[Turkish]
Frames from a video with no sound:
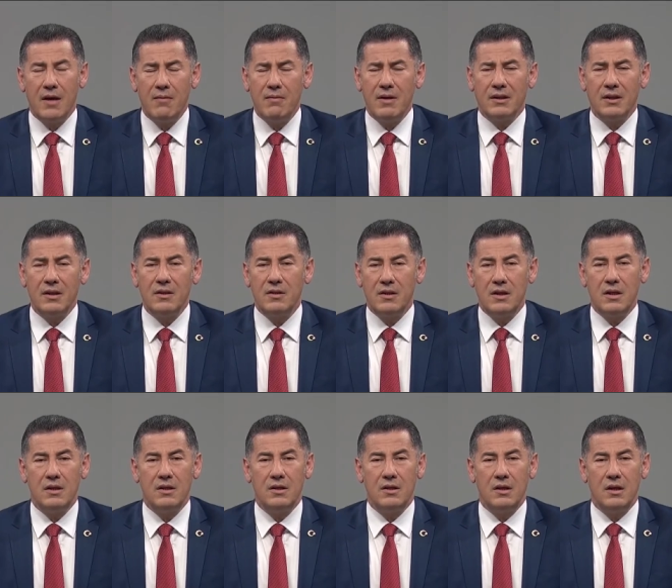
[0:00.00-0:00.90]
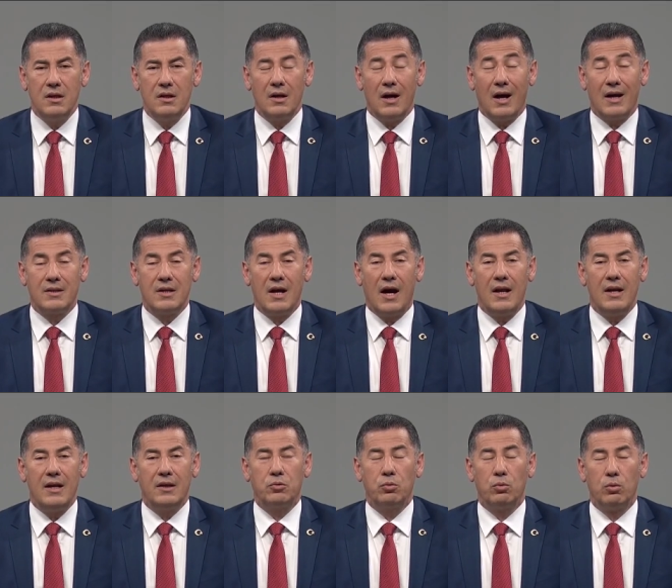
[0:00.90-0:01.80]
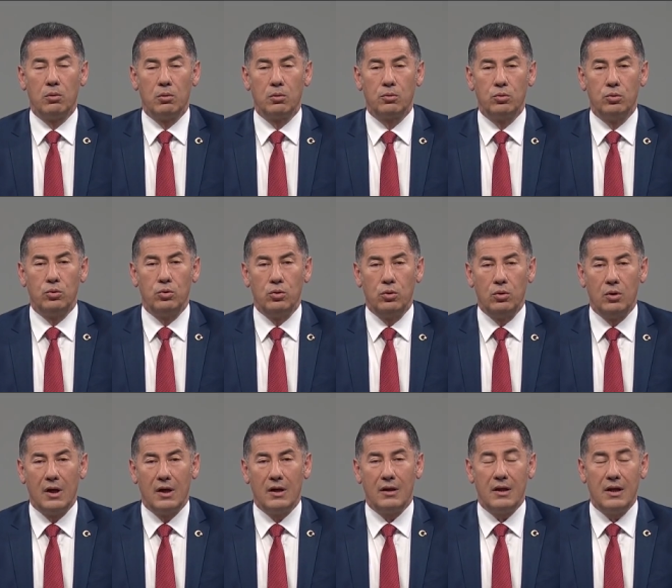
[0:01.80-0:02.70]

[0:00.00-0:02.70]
Devletin dininin adalet olduğu